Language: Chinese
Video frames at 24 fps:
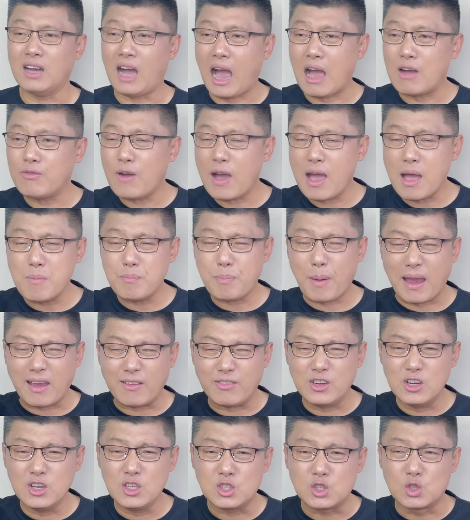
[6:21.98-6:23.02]
阿富汗
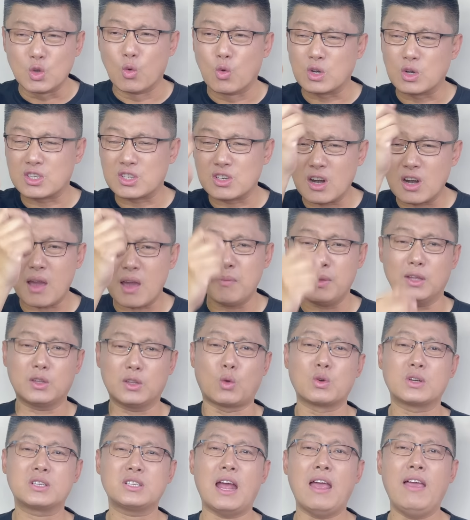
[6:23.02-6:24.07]
90%恨不得
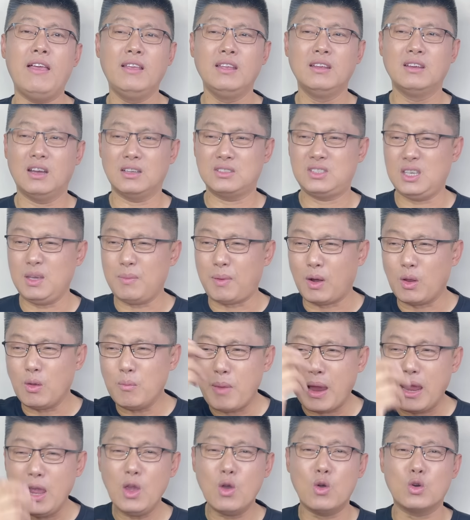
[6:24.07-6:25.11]
都是山啊，基本上
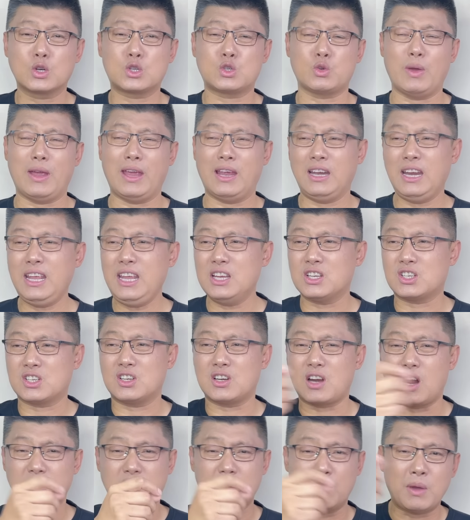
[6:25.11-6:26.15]
都没有水。历
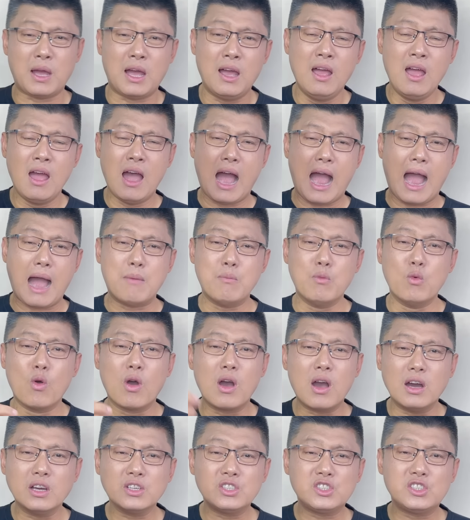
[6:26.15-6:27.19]
史啊，什么阿
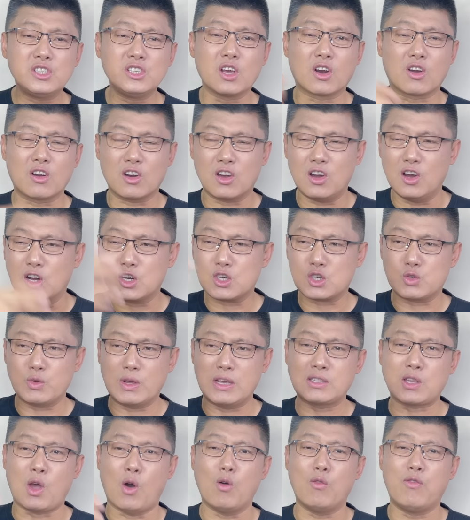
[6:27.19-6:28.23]
姆河、希尔河
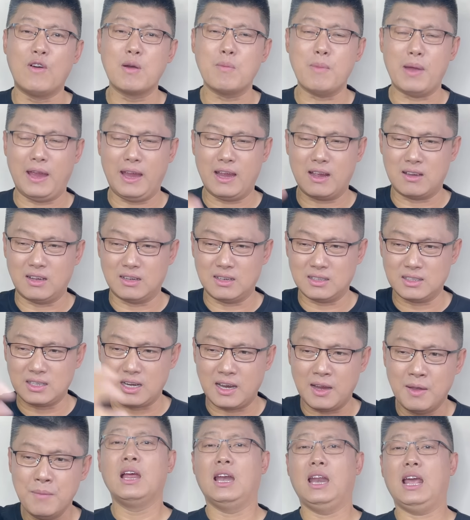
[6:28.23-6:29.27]
水草丰美，可能
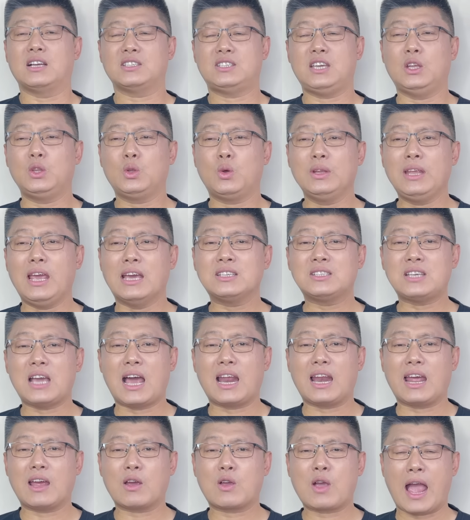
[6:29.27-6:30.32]
这2000多年
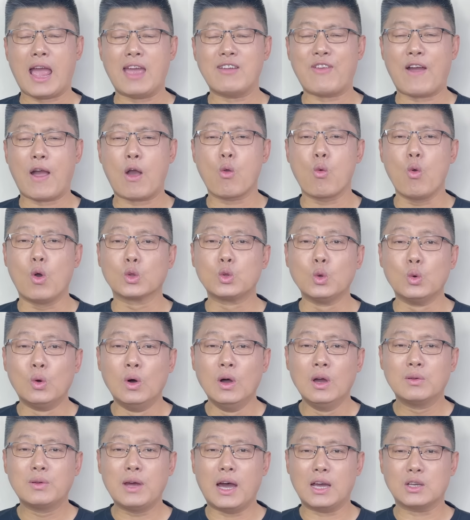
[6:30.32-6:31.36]
下来开发过
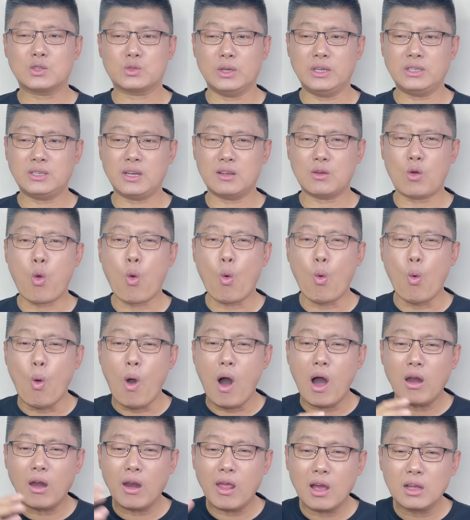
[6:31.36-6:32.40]
度，是吧？所以这个
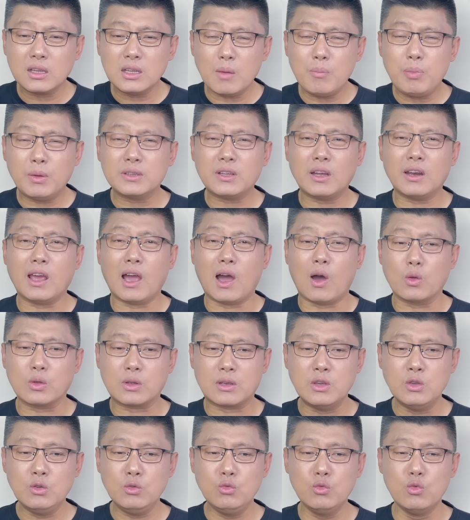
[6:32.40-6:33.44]
荒凉的不得了，
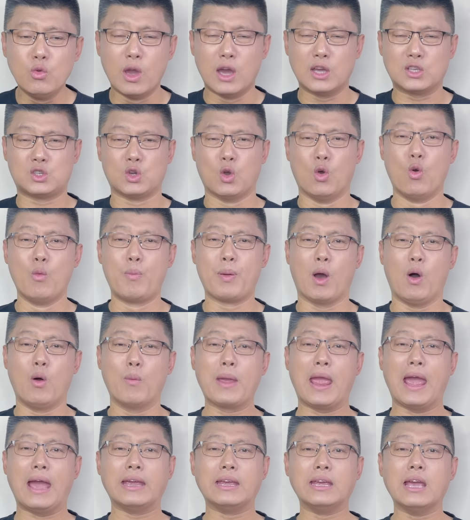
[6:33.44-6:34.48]
跟月球表
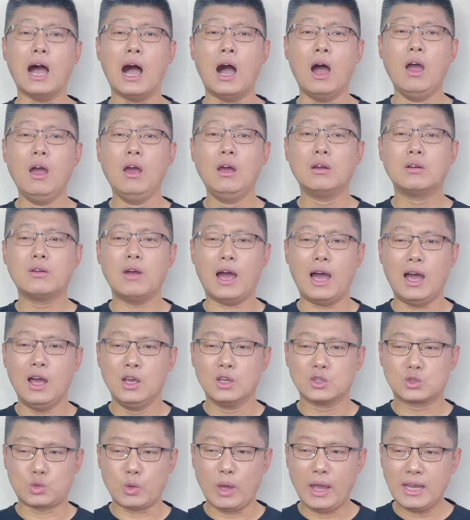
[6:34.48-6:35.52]
面一样，是吧？
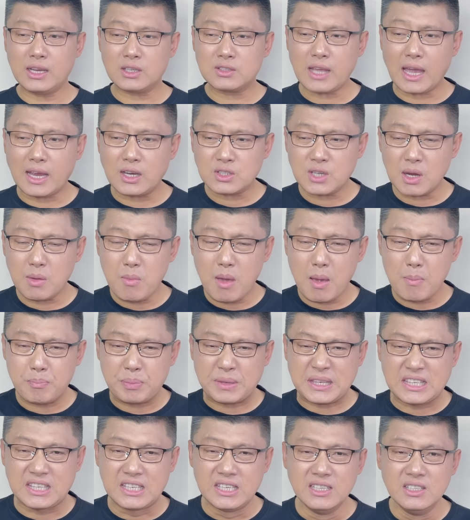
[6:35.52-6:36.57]
所以在这么
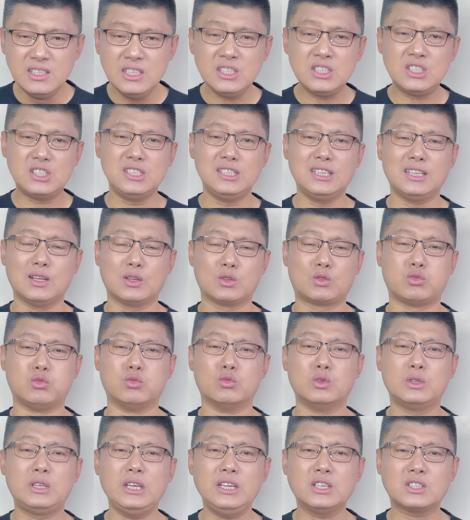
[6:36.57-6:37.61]
贫瘠的
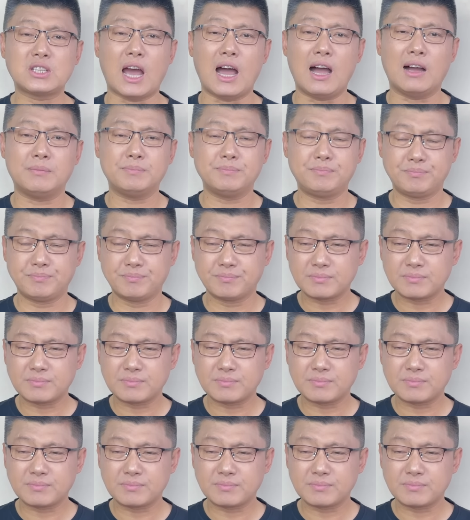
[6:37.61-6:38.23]
土地上